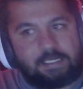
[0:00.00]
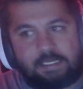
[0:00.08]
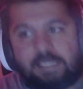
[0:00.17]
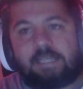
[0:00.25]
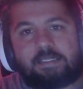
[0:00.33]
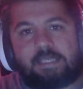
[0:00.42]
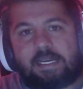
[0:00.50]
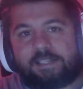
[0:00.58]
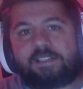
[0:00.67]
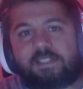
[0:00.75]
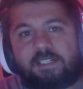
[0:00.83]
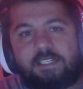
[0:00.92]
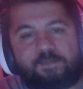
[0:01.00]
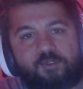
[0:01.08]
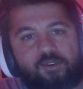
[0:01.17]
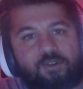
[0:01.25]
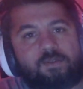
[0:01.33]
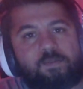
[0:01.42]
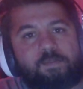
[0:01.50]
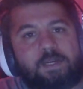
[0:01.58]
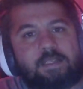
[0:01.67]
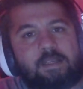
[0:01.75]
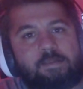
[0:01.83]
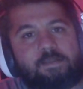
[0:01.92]
evet gerçi kripto
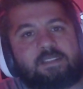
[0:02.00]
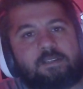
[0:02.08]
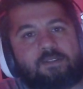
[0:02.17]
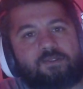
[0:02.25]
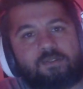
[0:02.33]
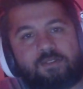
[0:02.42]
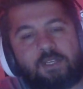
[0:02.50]
paradan bahsediyoruz.